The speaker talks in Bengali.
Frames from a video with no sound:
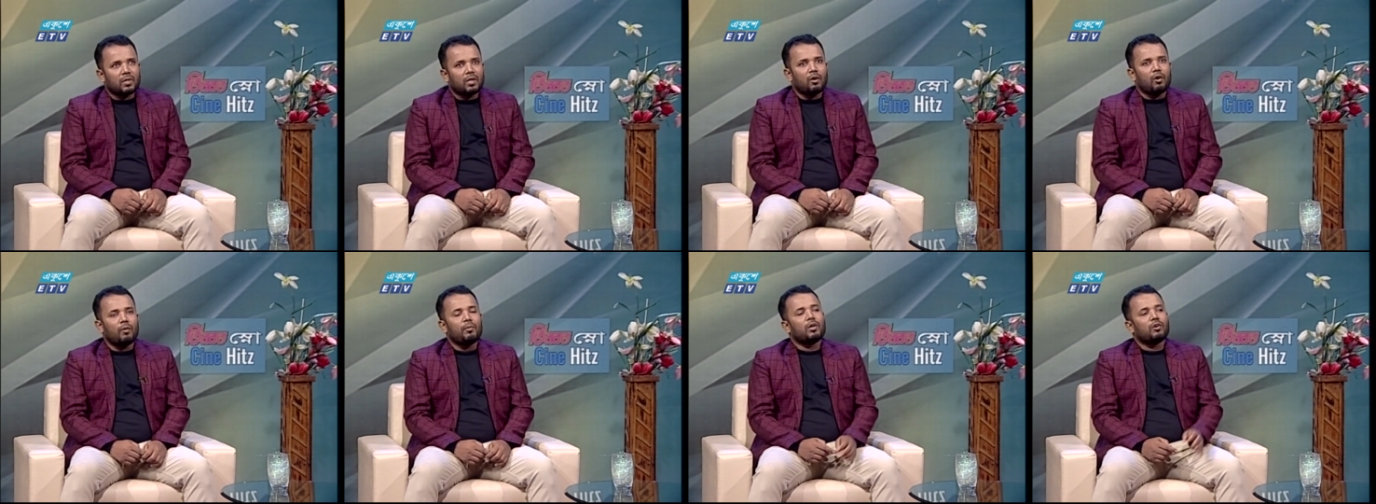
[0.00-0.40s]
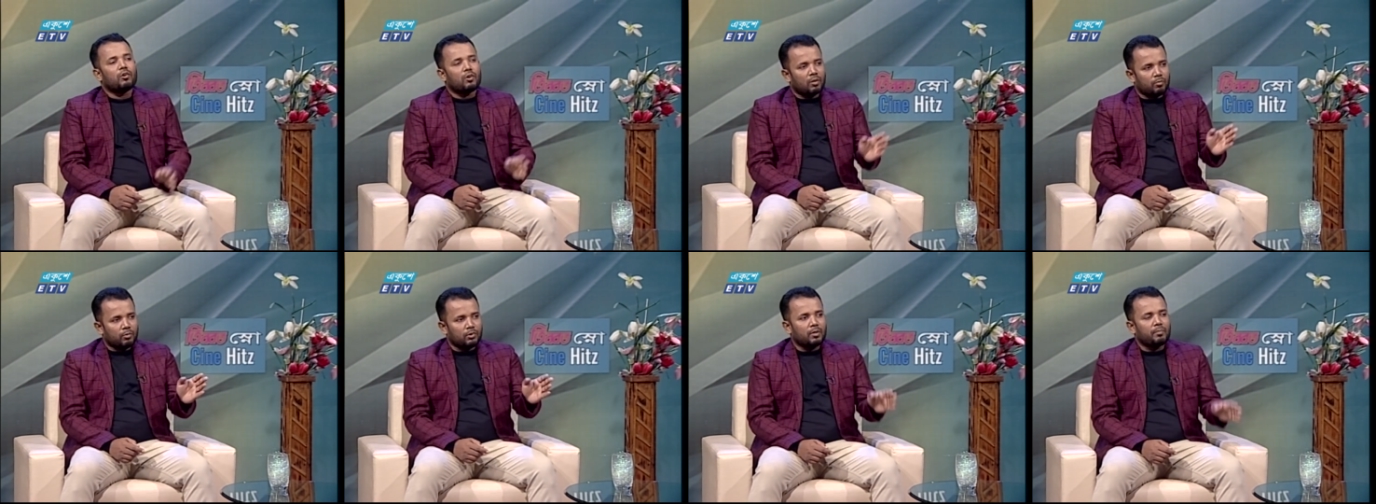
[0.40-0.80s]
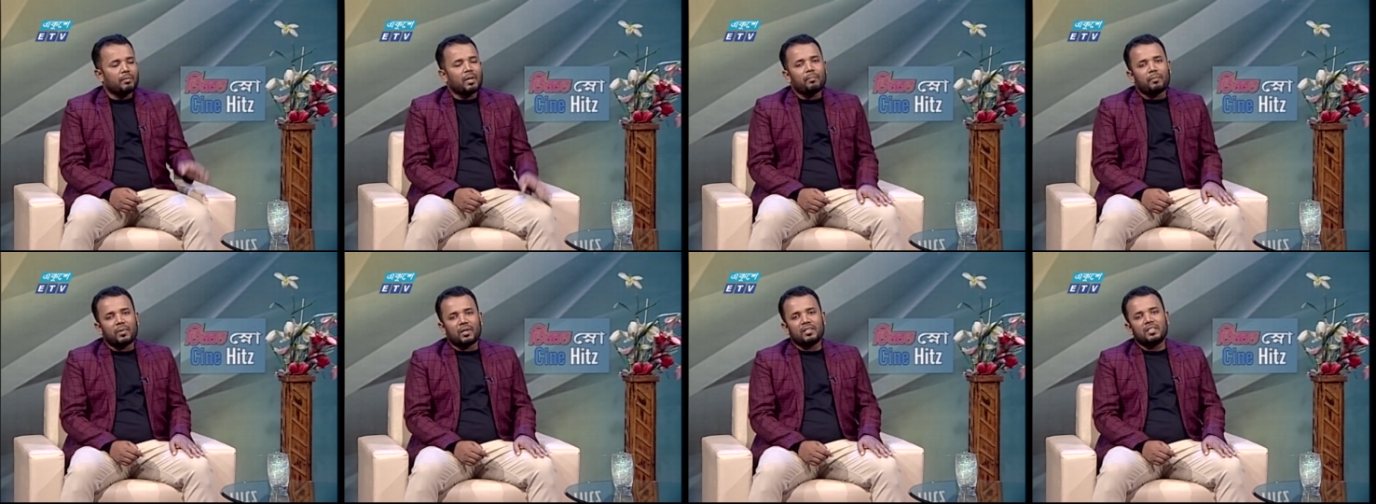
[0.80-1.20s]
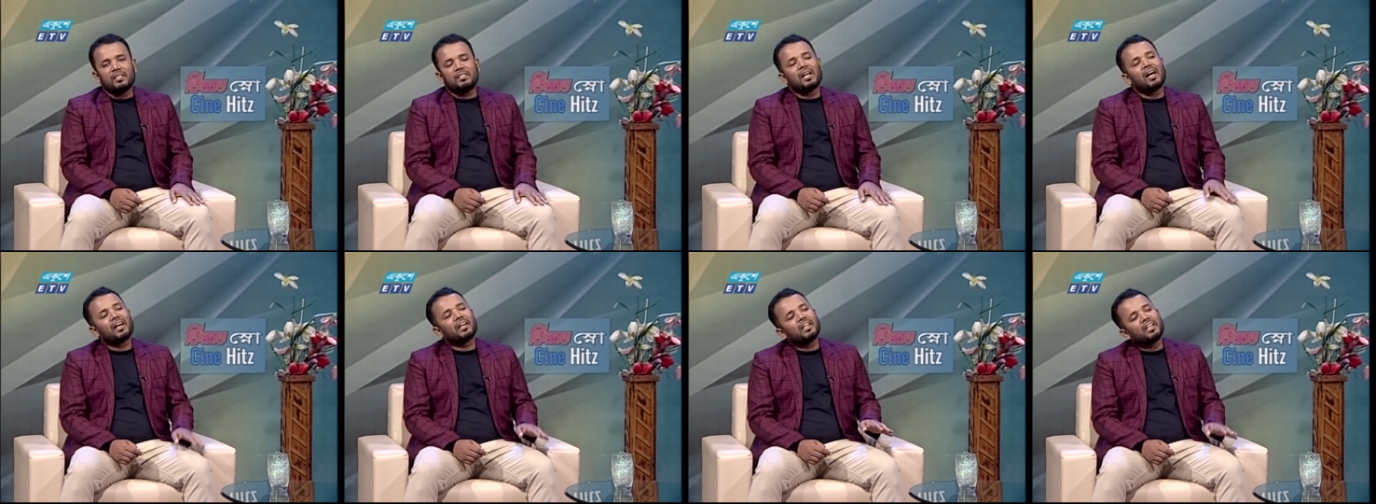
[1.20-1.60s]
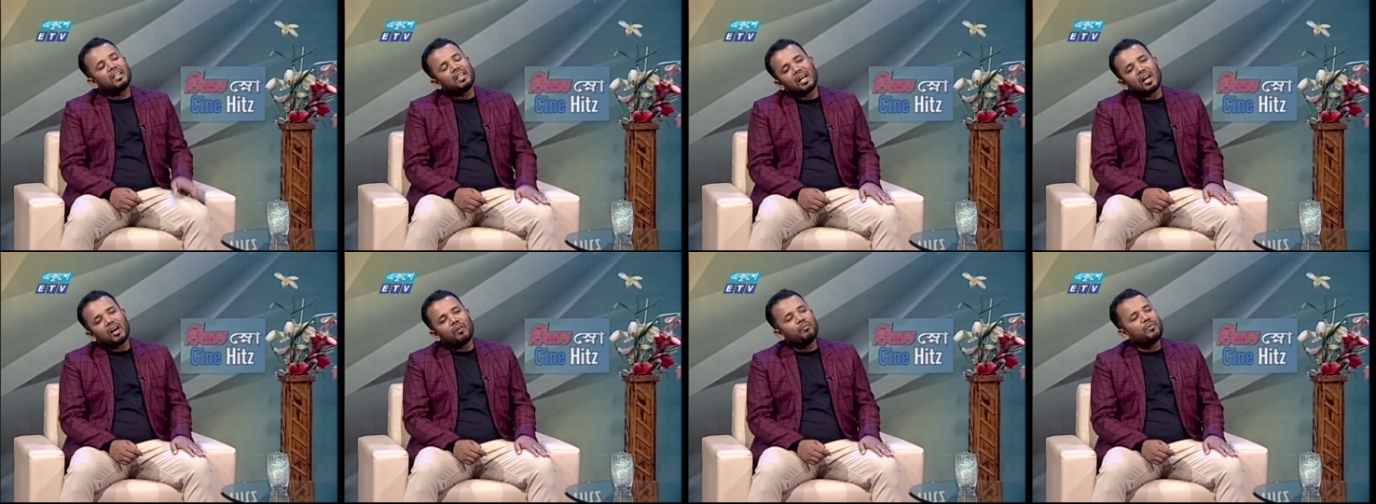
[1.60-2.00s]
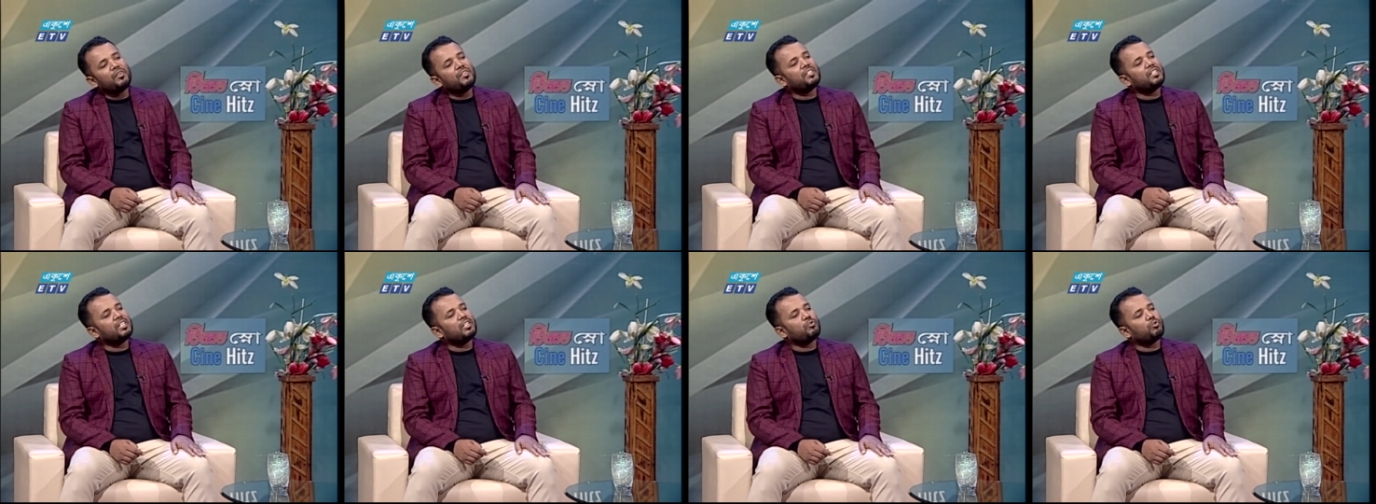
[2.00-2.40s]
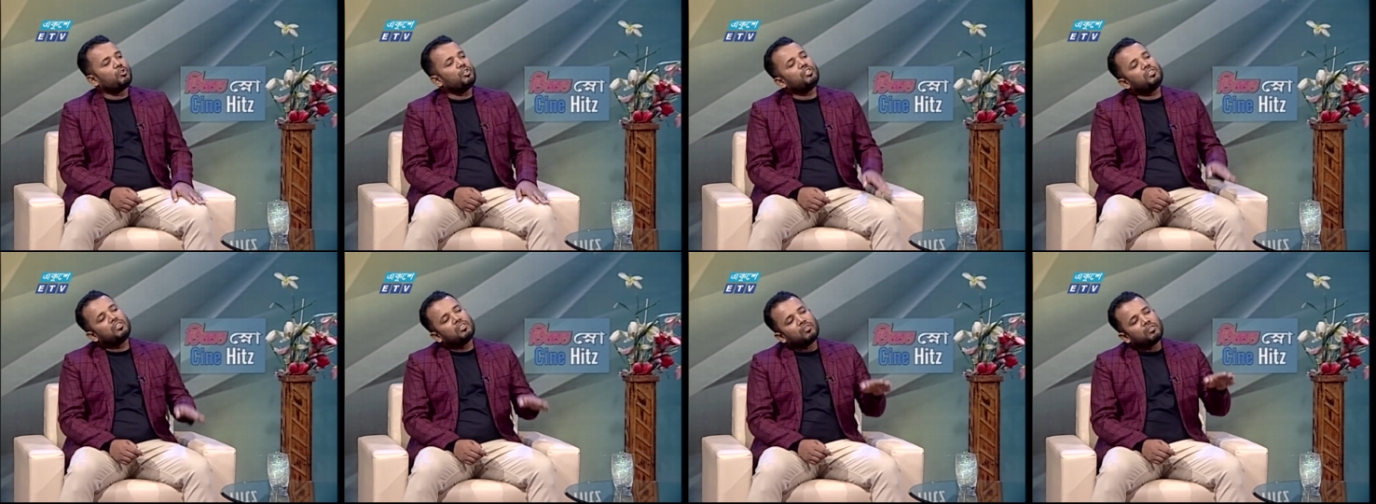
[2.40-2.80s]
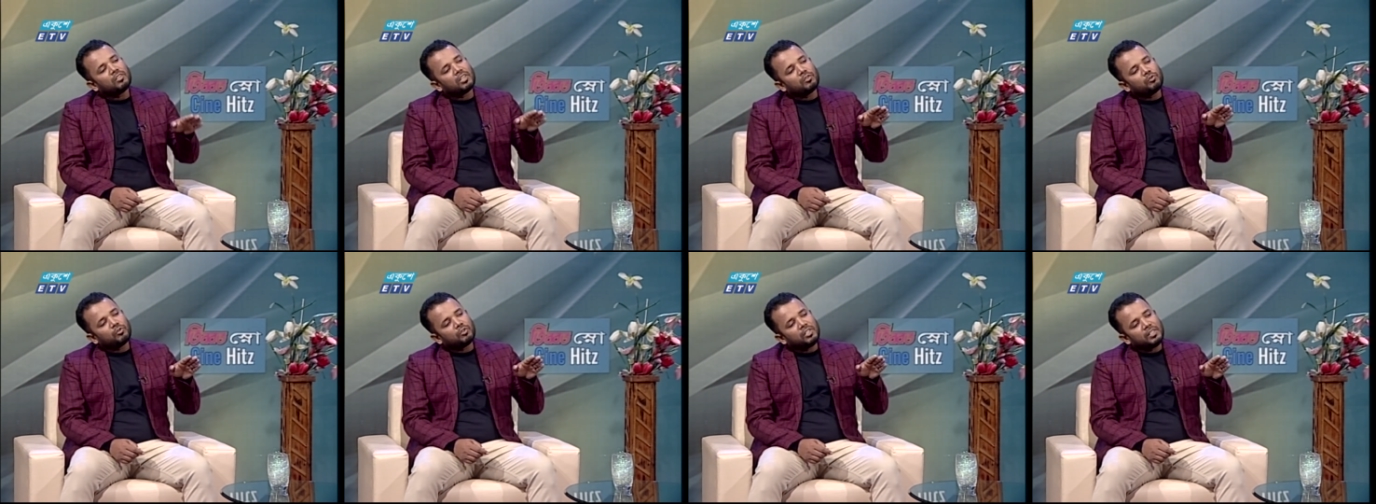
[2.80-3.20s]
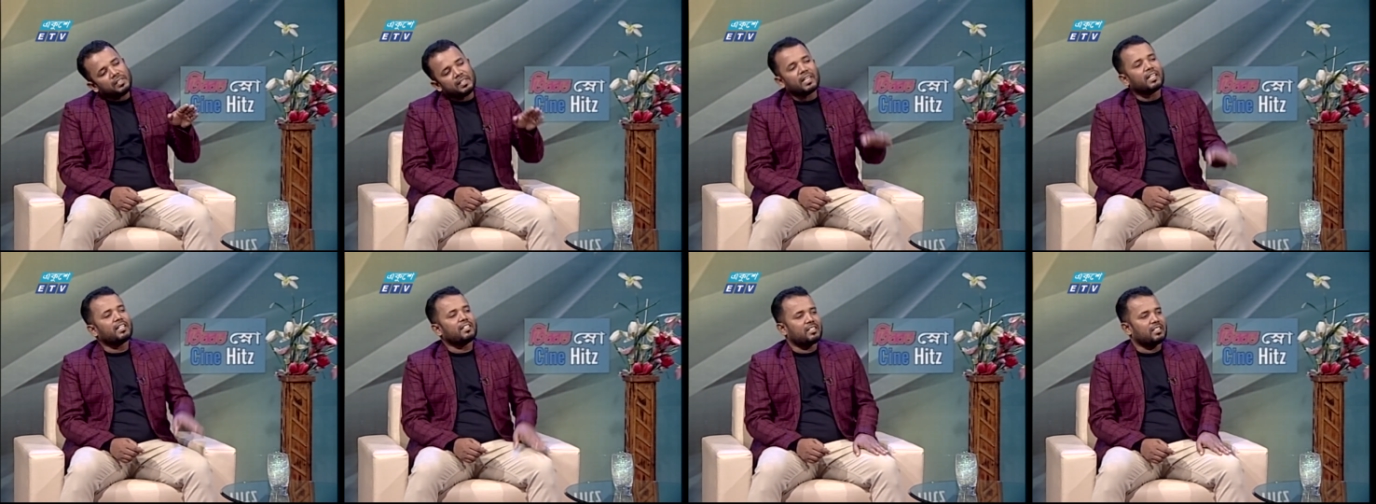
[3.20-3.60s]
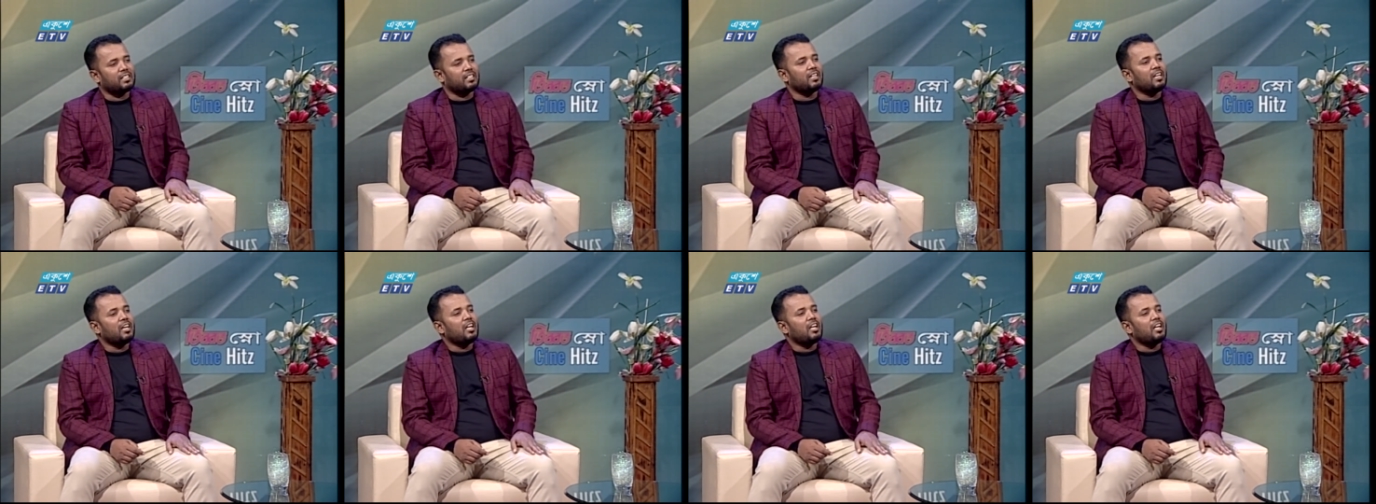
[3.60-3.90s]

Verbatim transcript: অবাক করার মতো ব্যাপার যে যাকে আমি যে চরিত্রটার জন্য ডেকেছি